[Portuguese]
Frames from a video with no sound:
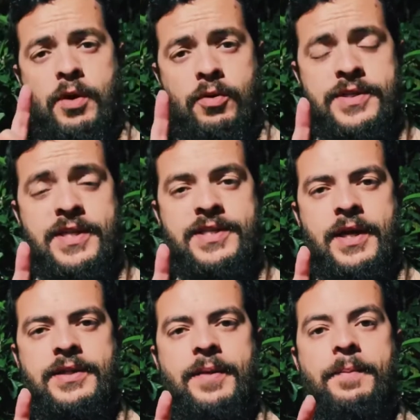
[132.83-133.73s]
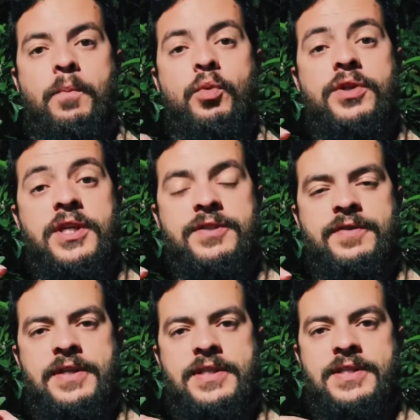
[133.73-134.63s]
coisa é certa, muitas
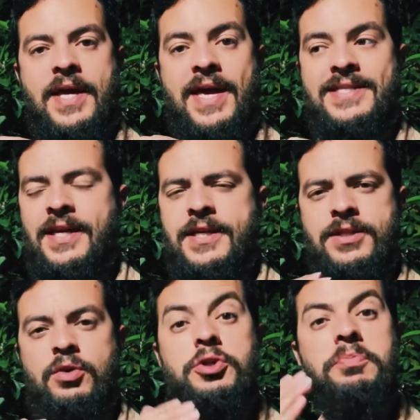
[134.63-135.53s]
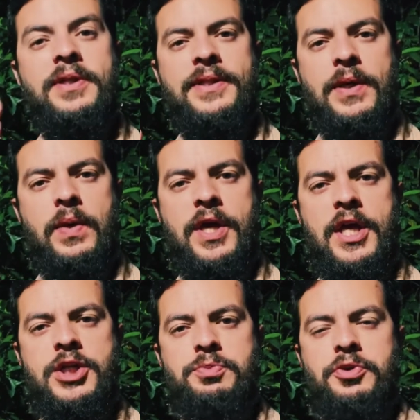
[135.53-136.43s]
vezes essa questão de manter o
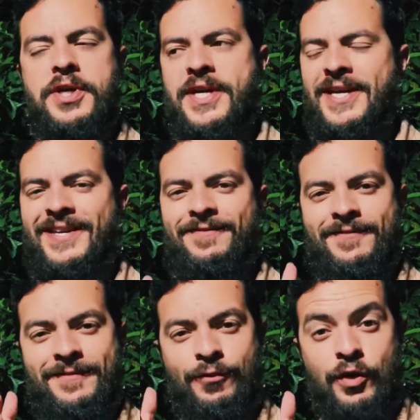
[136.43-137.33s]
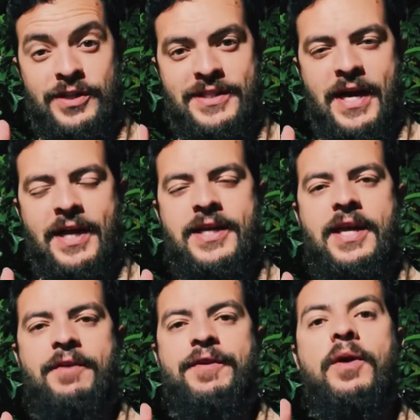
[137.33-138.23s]
ritmo e forçar que a
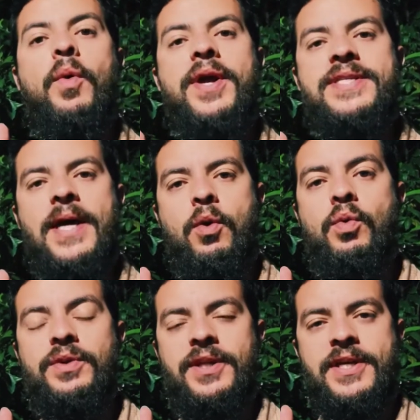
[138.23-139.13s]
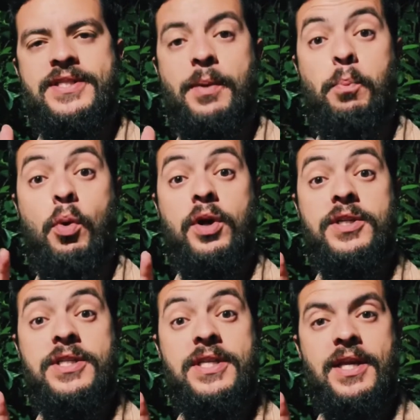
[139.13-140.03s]
frequência aconteça pode
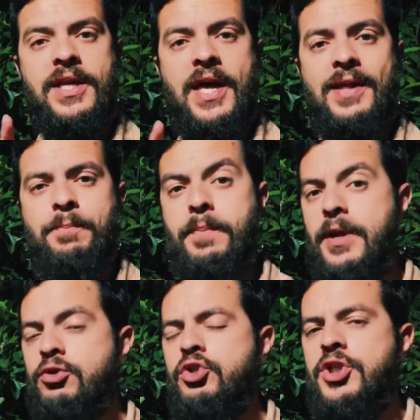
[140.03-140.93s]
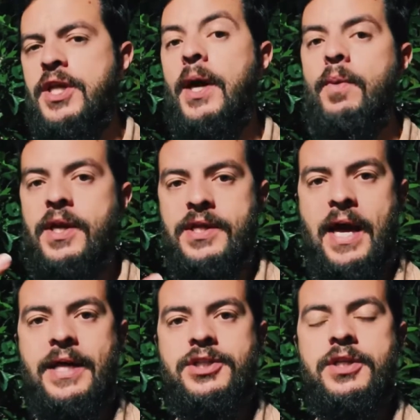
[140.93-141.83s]
ser que ela prejudique a
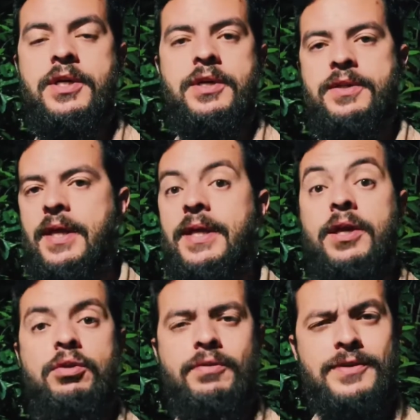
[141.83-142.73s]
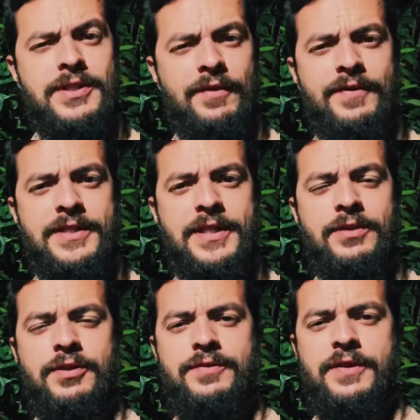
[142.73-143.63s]
qualidade né, daquilo que você está fazendo.
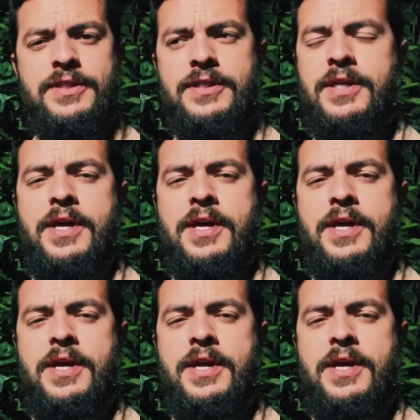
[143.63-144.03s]
Às vezes,